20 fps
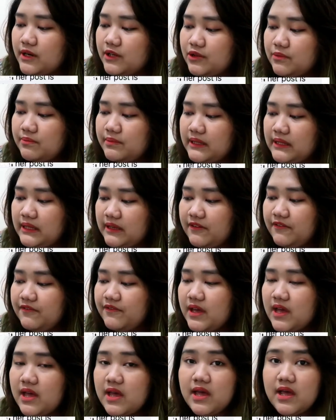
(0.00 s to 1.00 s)
hard to
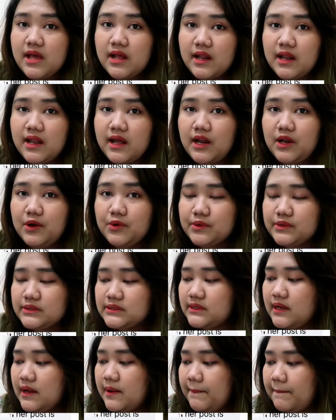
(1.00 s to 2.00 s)
believe, lalo
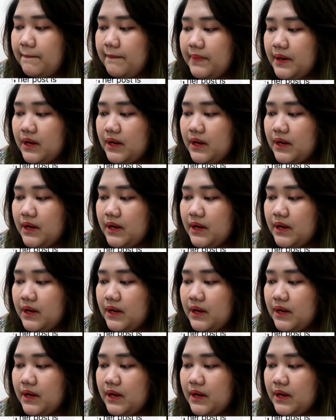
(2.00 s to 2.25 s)
sa